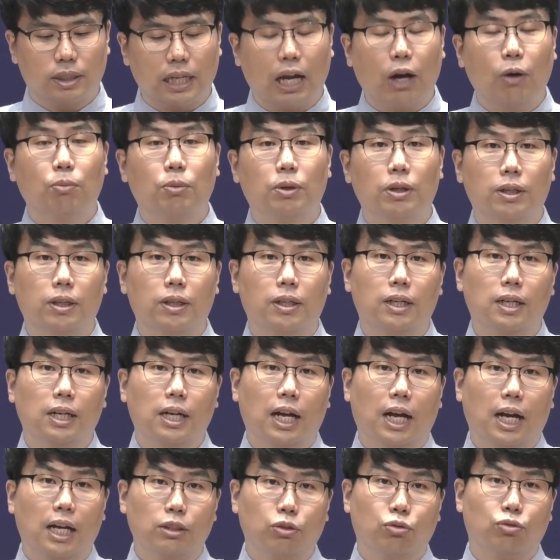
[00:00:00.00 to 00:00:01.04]
싸움을
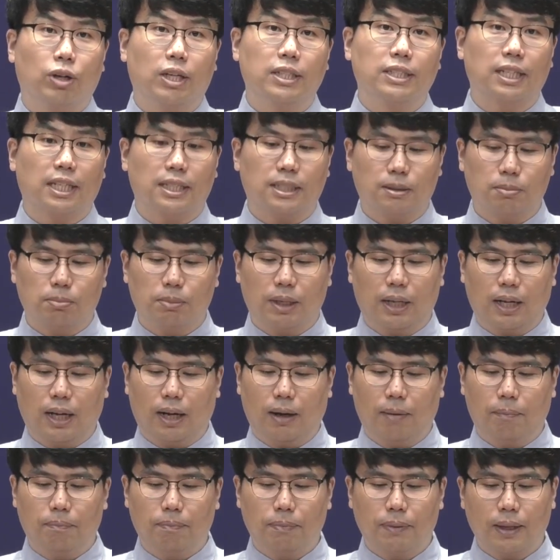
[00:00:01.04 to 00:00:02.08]
할 수가 있지
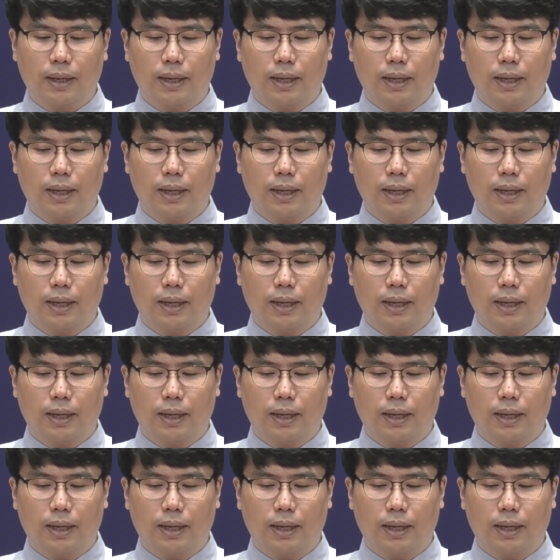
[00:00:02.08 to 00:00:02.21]
않습니까?